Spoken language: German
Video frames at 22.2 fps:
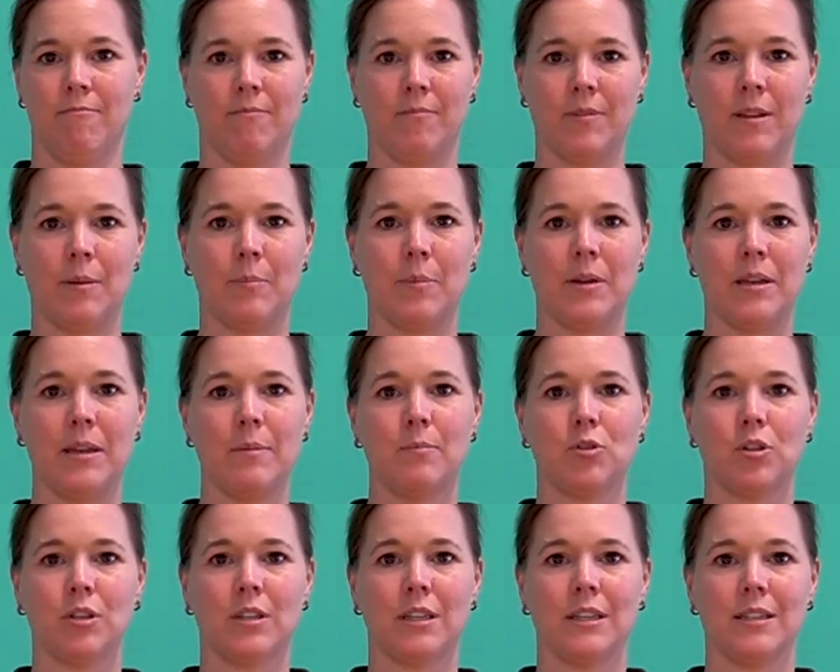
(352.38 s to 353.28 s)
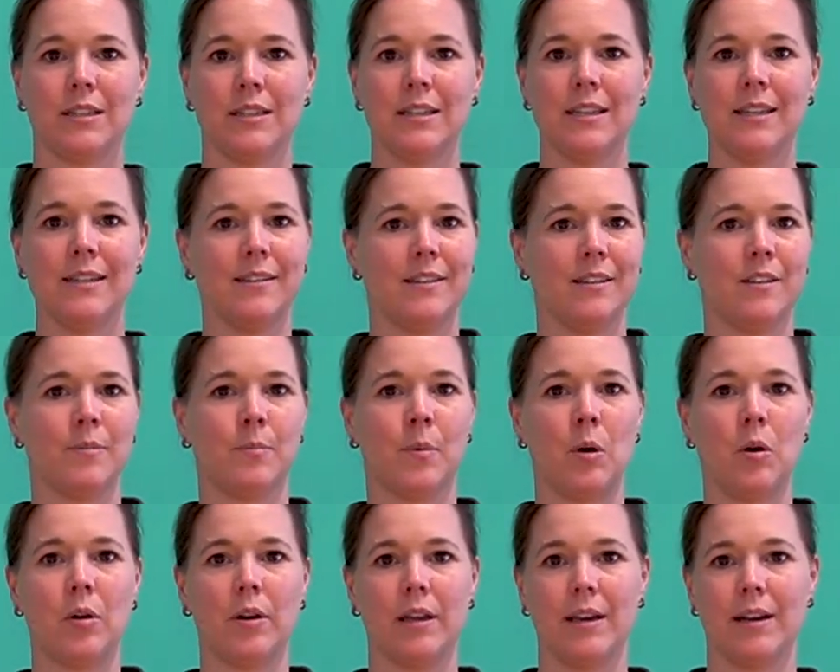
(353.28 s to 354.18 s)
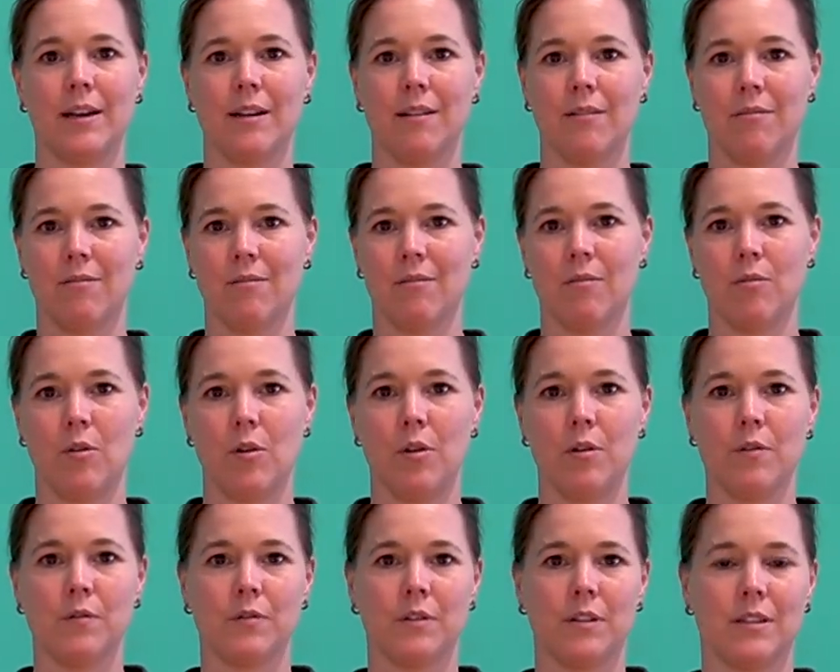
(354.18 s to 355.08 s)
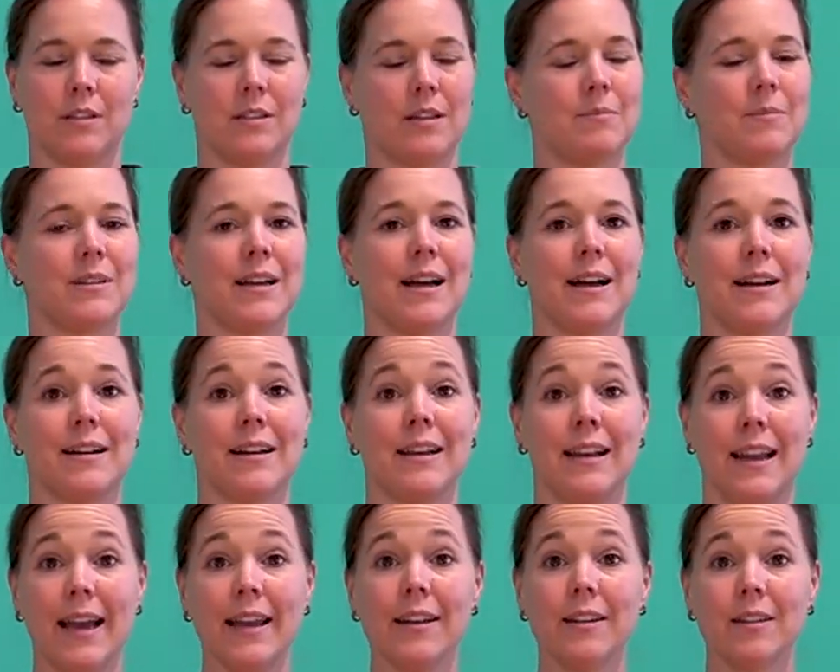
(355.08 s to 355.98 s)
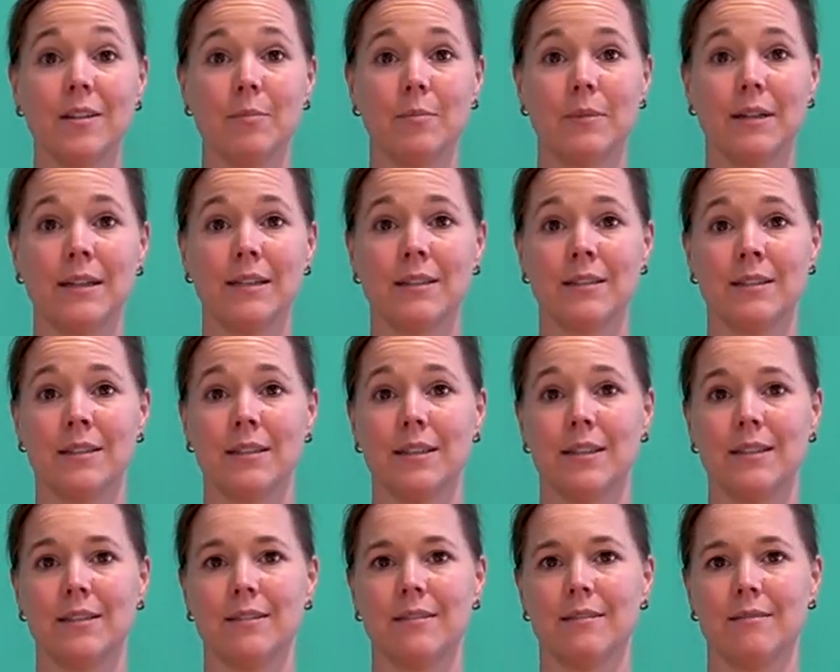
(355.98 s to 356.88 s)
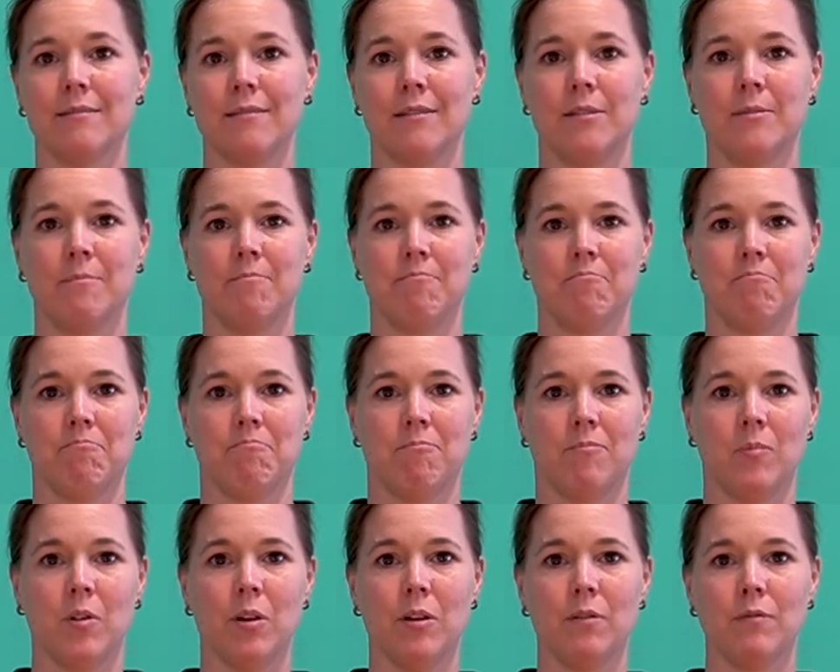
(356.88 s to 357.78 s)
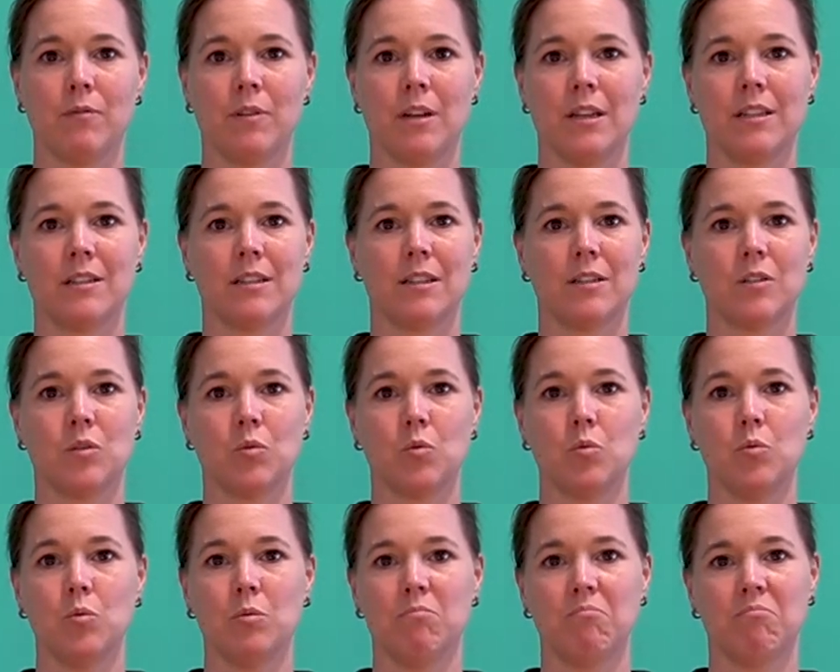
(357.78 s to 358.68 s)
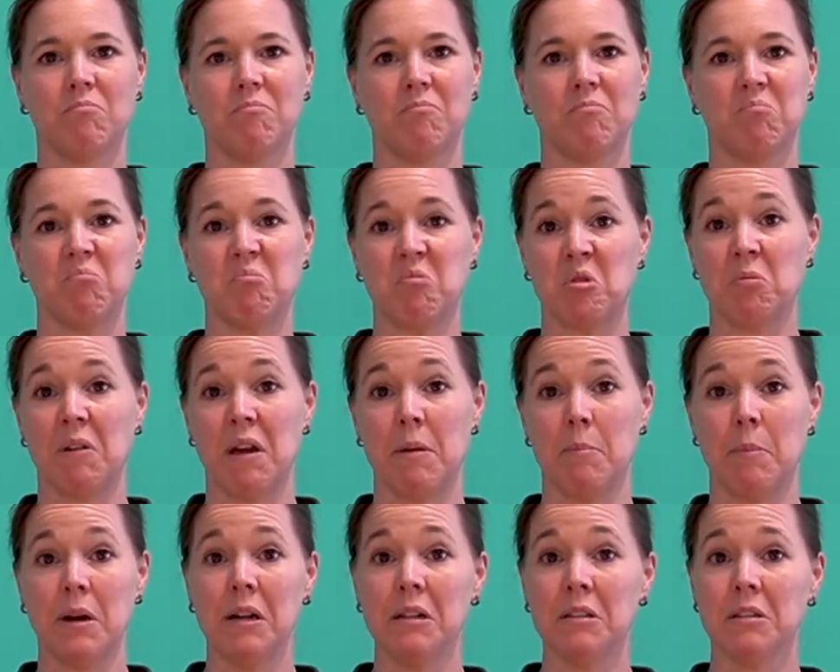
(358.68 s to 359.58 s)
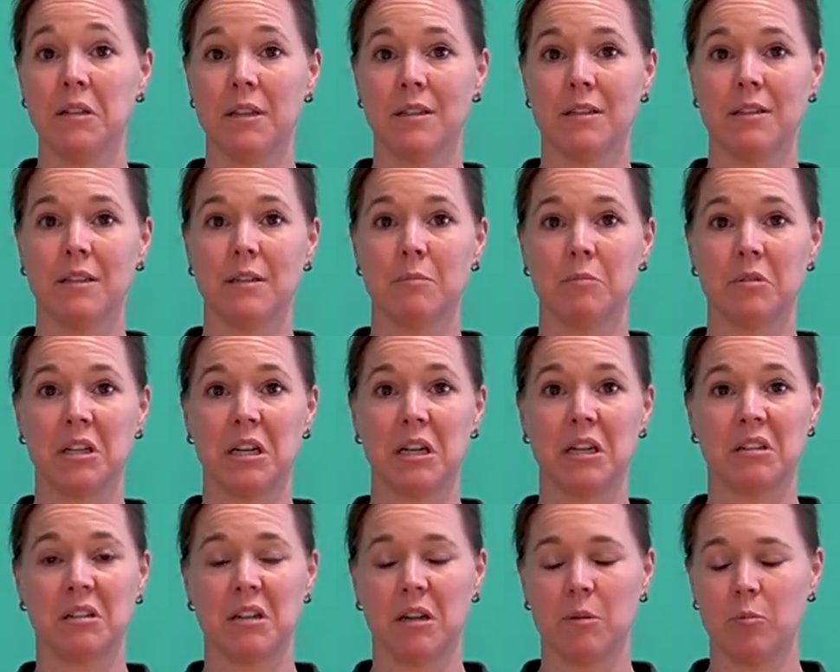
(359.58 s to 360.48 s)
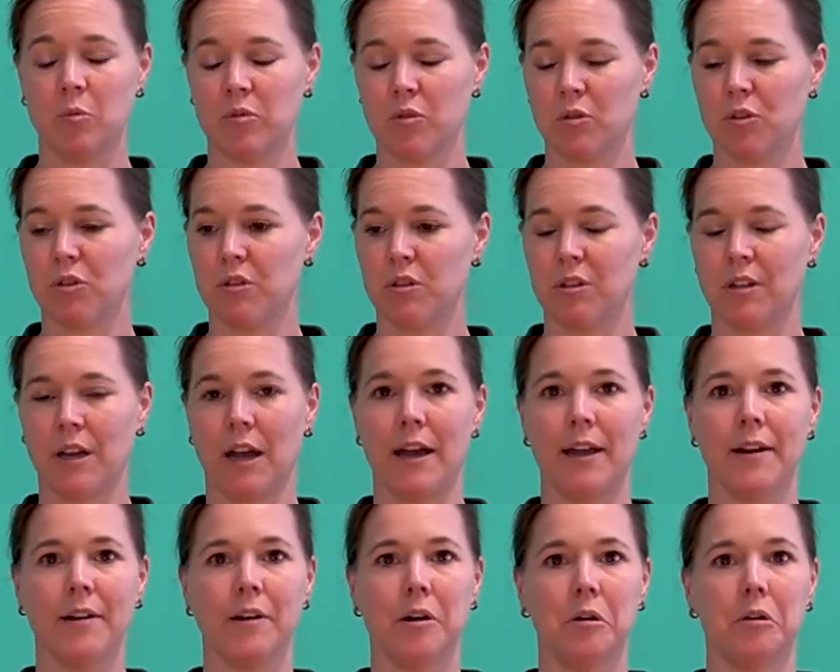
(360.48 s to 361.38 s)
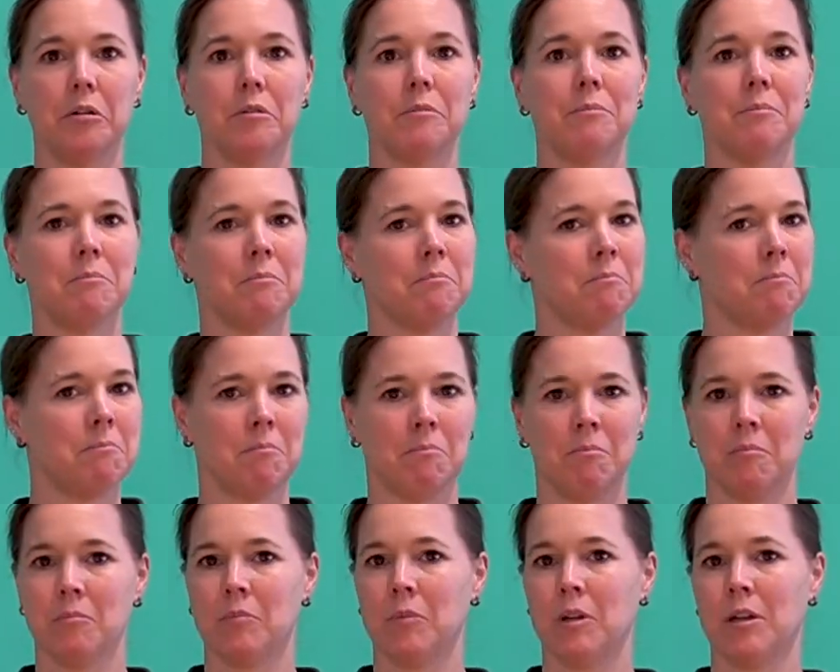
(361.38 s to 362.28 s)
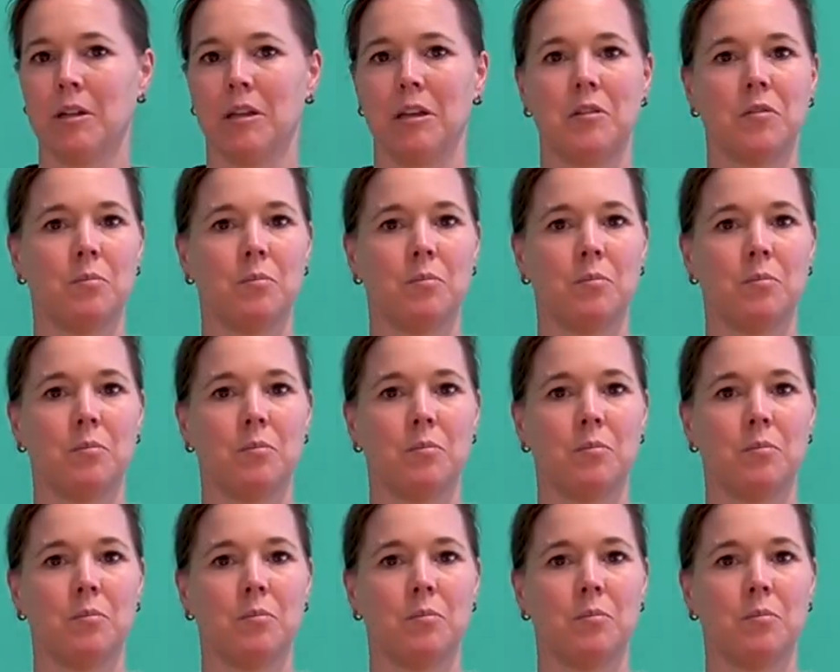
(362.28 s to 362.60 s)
Ich habe ja eben schon erzählt, ich brauche eher öfters am Tag kleinere Mahlzeiten. Da vielleicht sagst du zwei Mahlzeiten am Tag, da muss ich richtig reinhauen, dann geht